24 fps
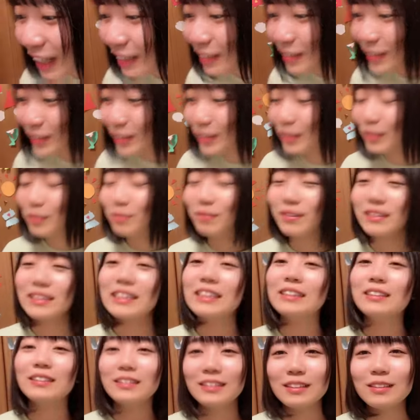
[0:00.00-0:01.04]
あの、め
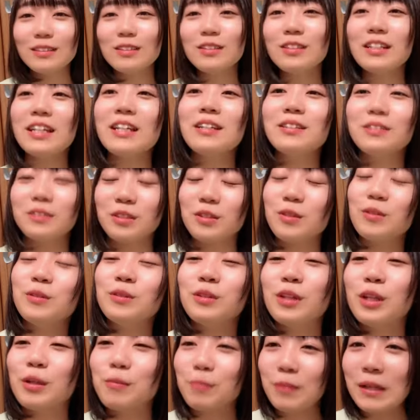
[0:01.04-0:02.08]
ちゃくちゃ動けるの。
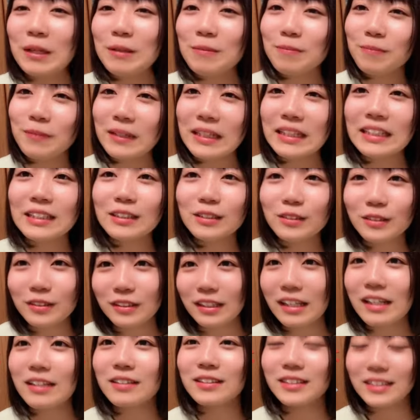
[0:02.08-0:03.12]
本当にピンピンに
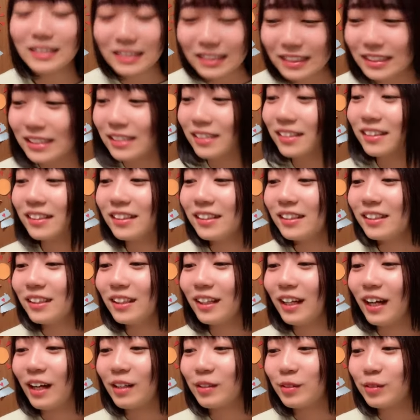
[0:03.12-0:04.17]
動けるし、
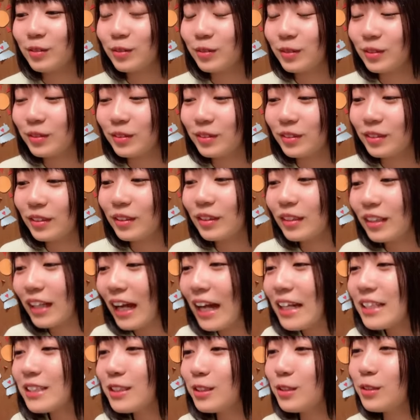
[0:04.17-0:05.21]
あの、
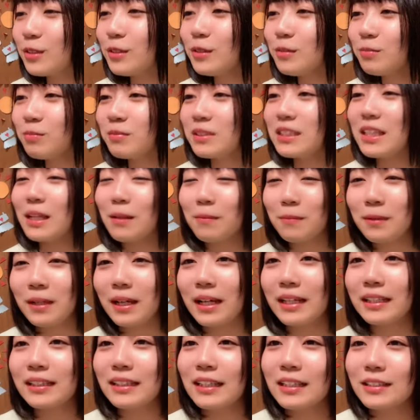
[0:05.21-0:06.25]
外傷見た目
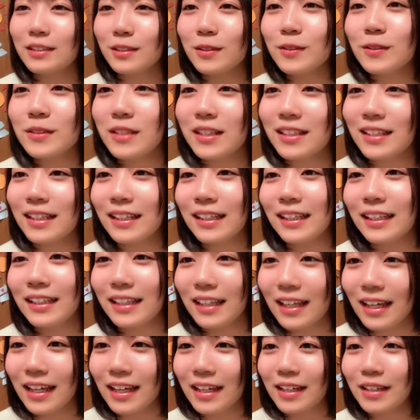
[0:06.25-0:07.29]
が痛そうなだけ
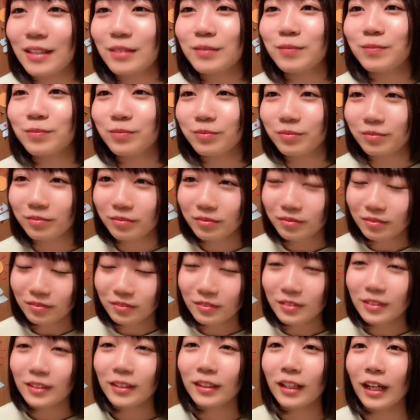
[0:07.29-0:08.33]
で、
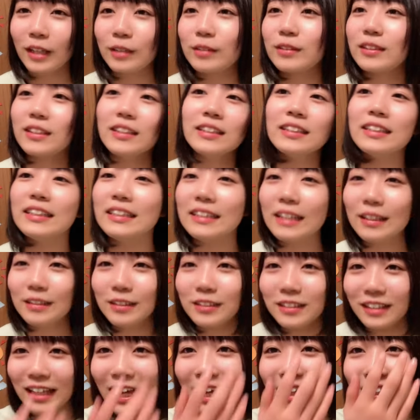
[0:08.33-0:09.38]
あの、全然痛
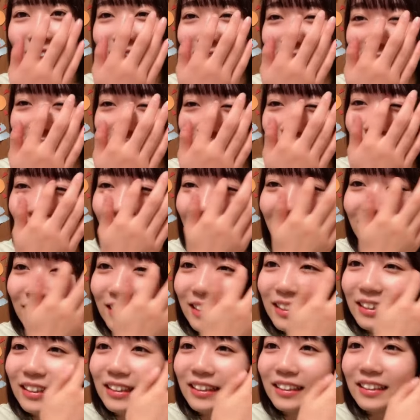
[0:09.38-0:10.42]
くないから、
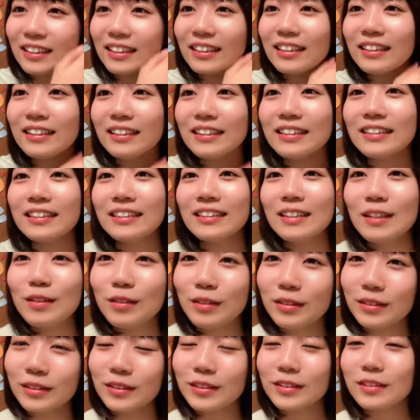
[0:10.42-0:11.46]
気にして
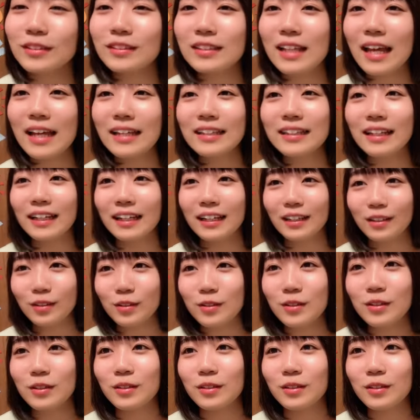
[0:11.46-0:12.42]
ほしくないんだけど、